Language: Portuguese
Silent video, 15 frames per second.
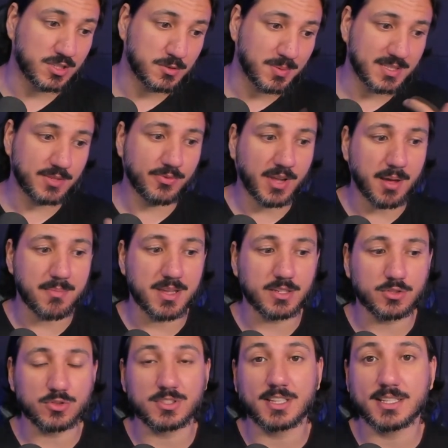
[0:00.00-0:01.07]

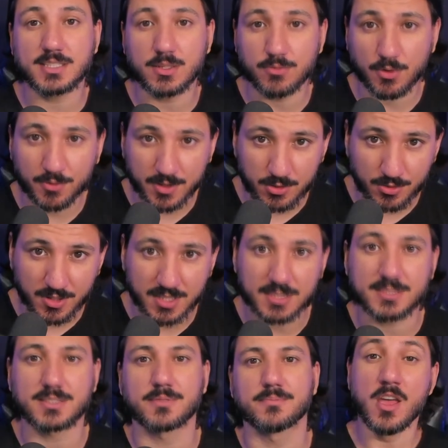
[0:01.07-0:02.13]
especificamente os desenvolvedores.